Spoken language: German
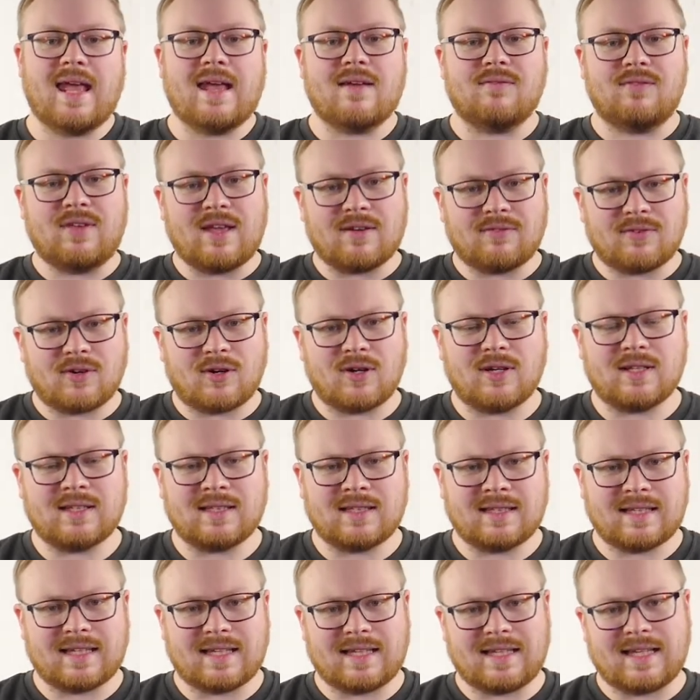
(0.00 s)
Wir
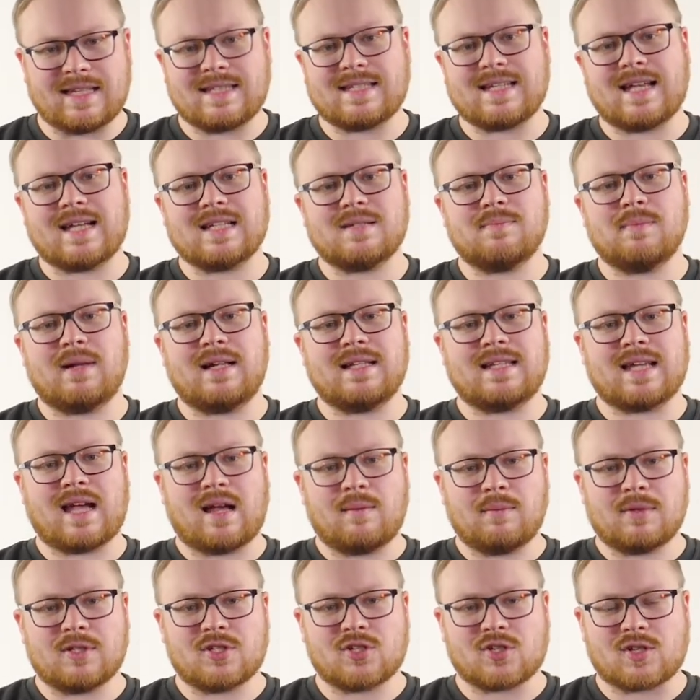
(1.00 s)
wollen jetzt erstmal
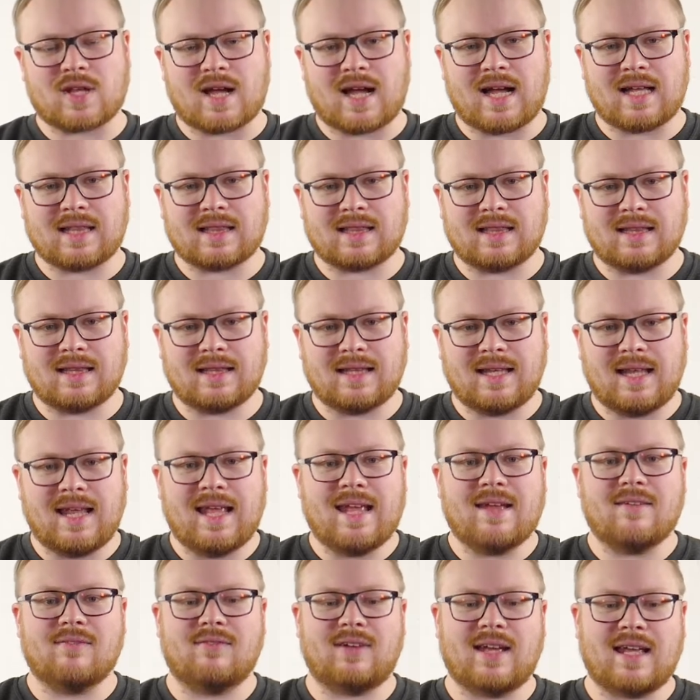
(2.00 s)
damit starten,
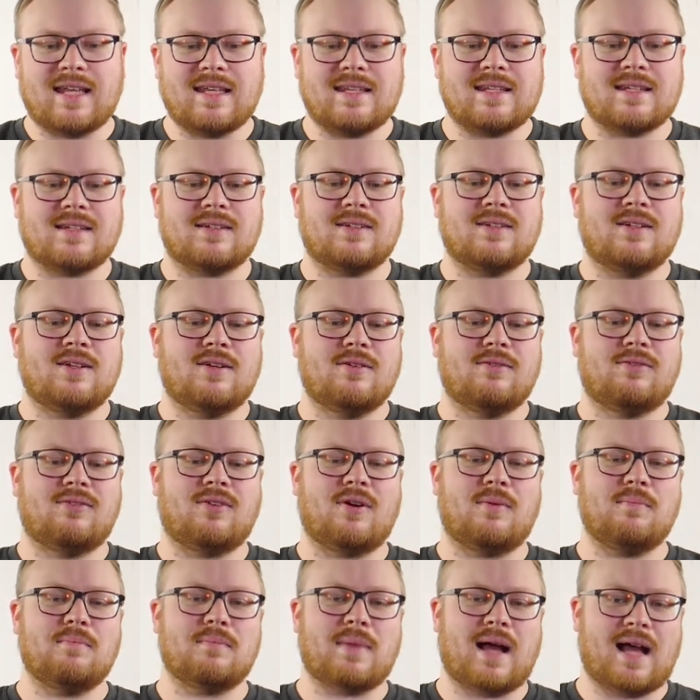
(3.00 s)
welche
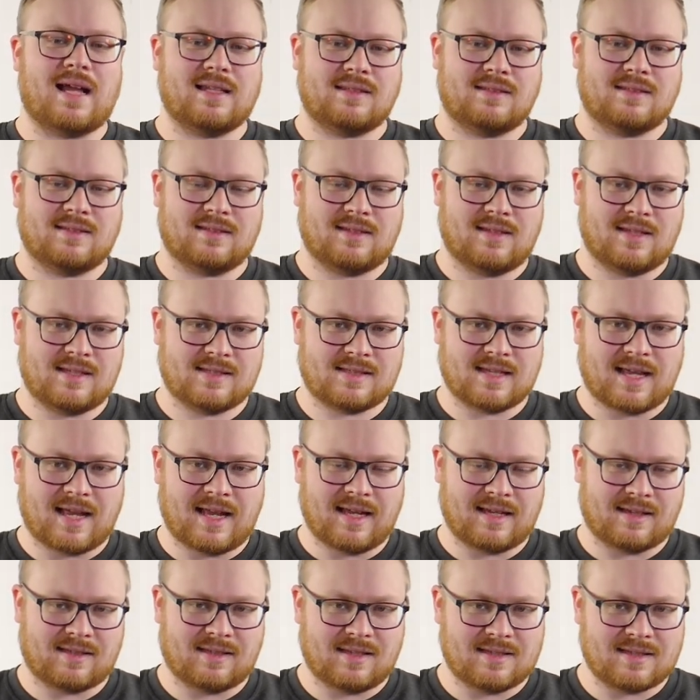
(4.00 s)
Formate es
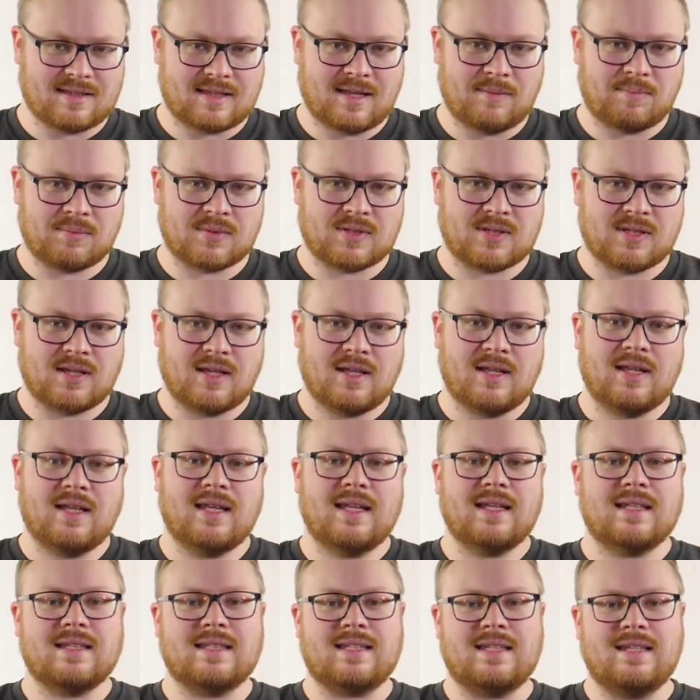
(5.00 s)
eigentlich gibt,
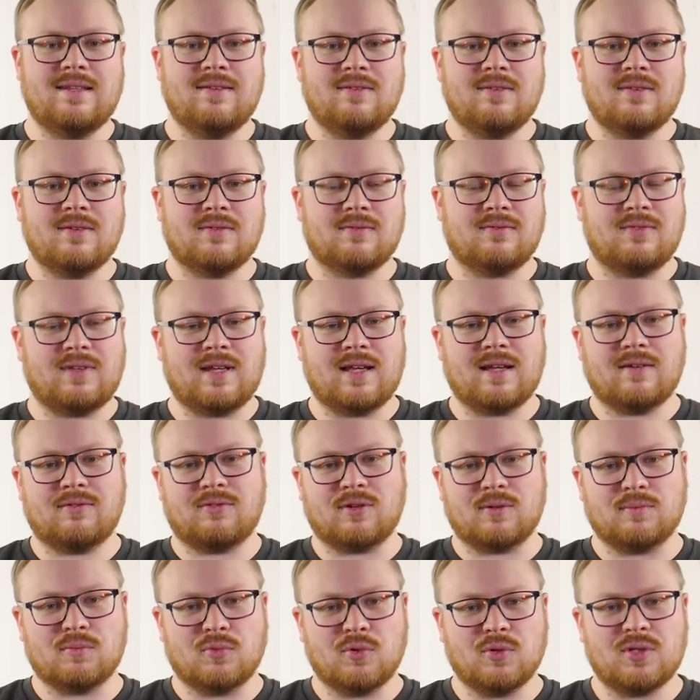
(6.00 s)
die wir
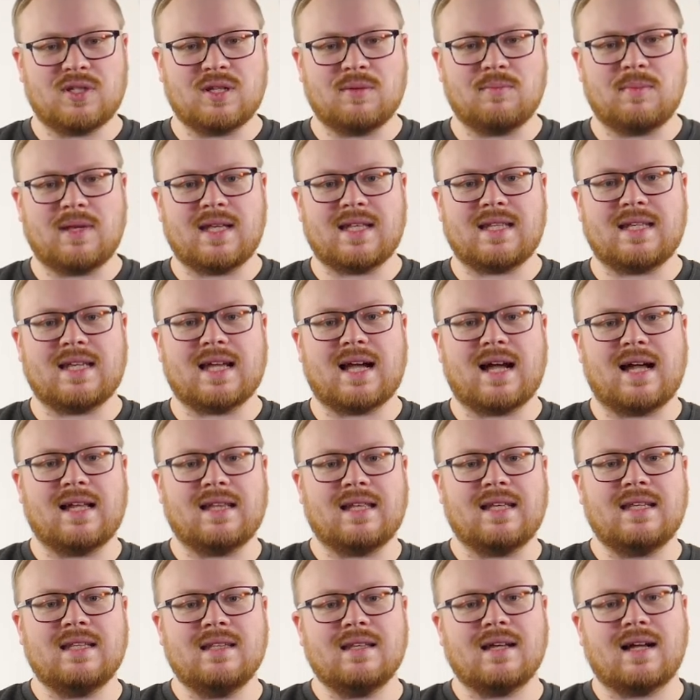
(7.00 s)
von multimedialen
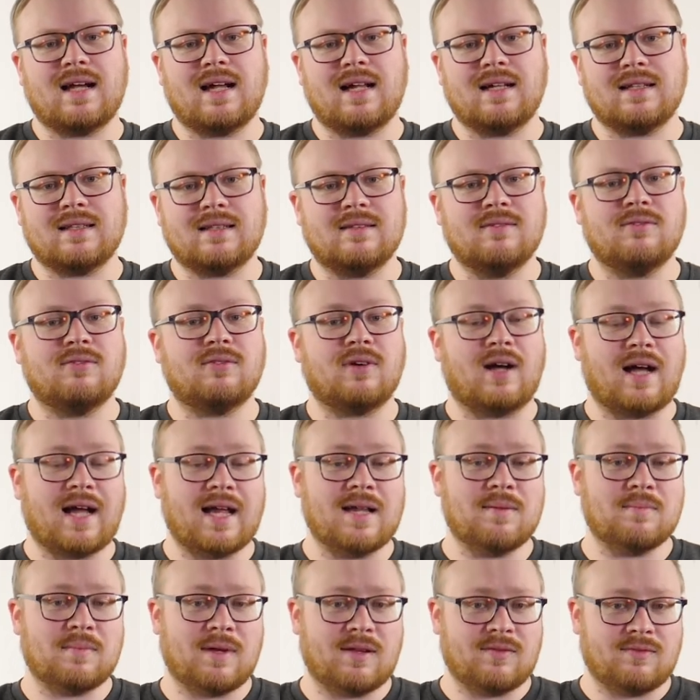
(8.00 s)
Inhalten, vor
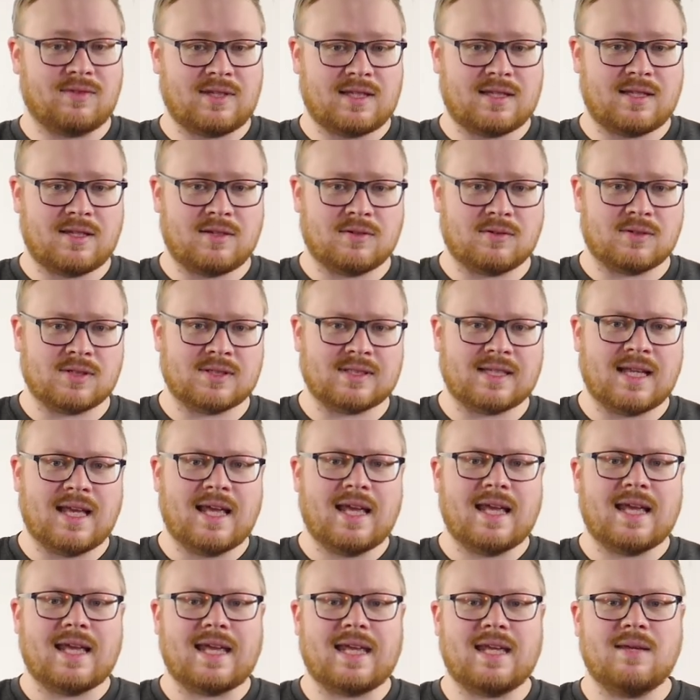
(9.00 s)
allem bei Videos,
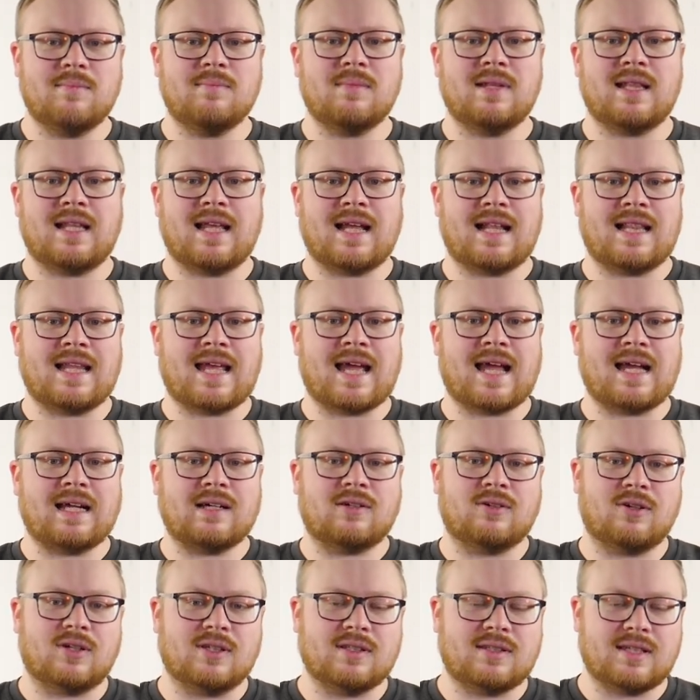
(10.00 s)
im
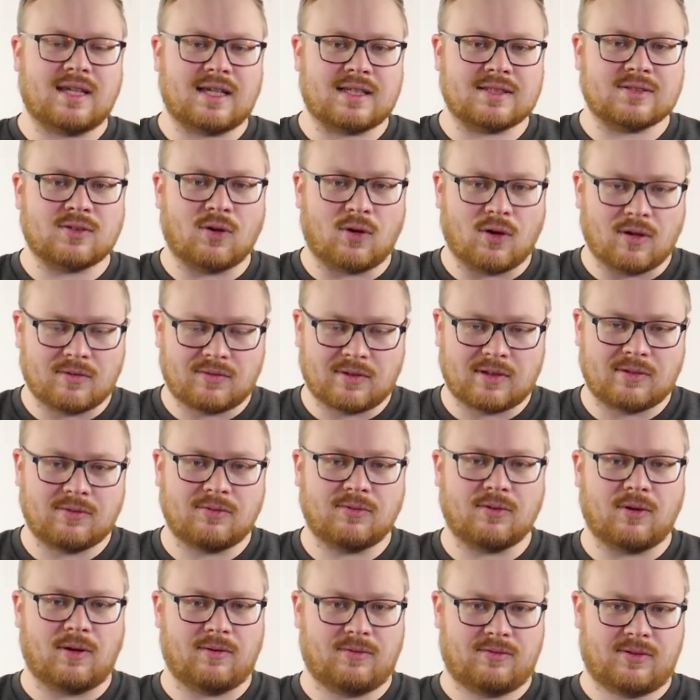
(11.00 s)
Lernkontext häufig
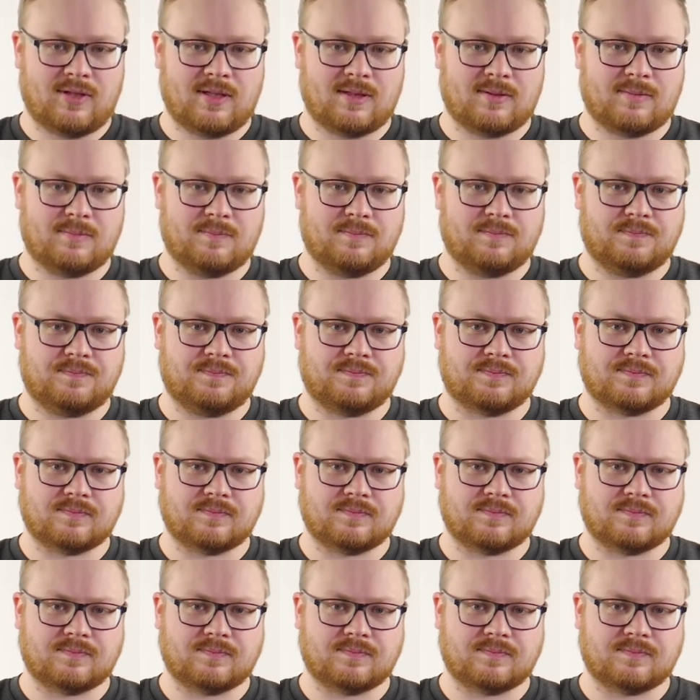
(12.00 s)
vorfinden.